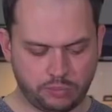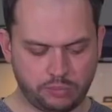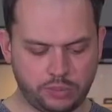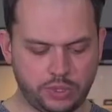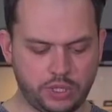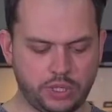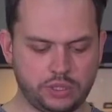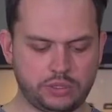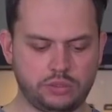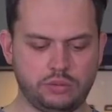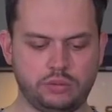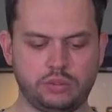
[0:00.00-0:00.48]

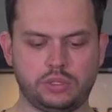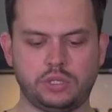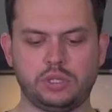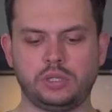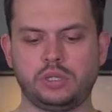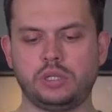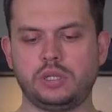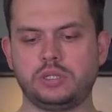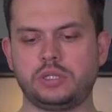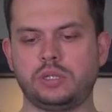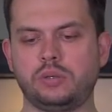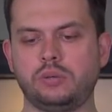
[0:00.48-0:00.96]
комплекте идет
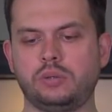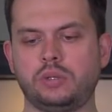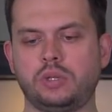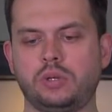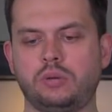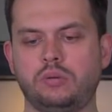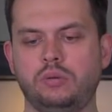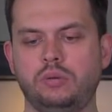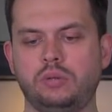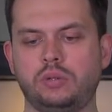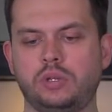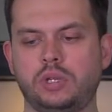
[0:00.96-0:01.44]
китайский вот
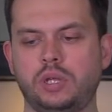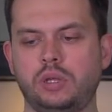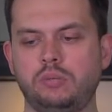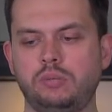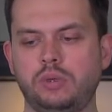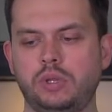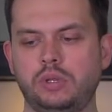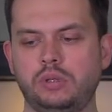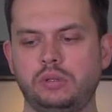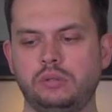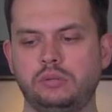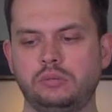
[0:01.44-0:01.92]
такой вот
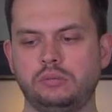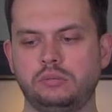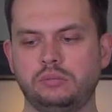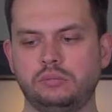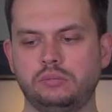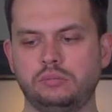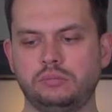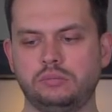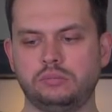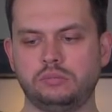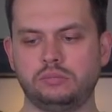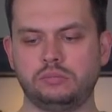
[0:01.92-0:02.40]
кабель
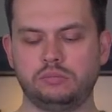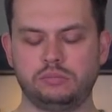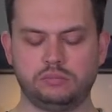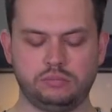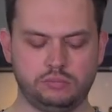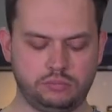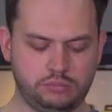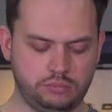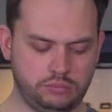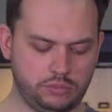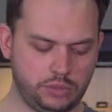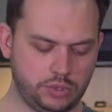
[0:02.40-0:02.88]

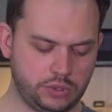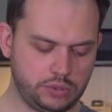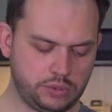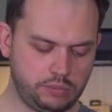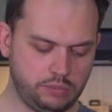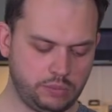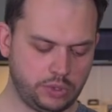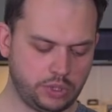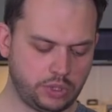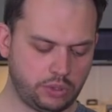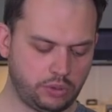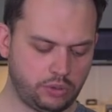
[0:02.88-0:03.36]

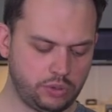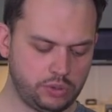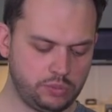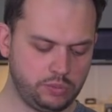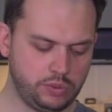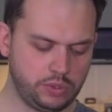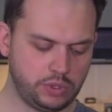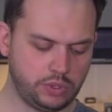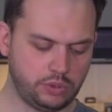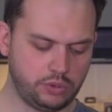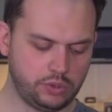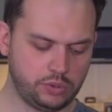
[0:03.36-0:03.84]
с
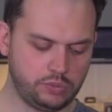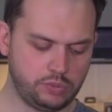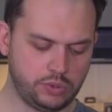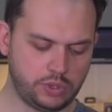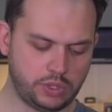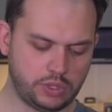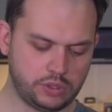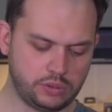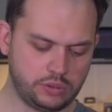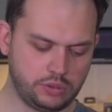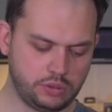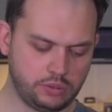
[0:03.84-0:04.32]
microUSB на
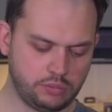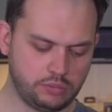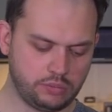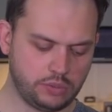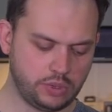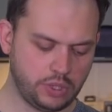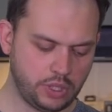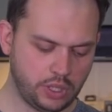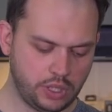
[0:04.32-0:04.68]
USB разъем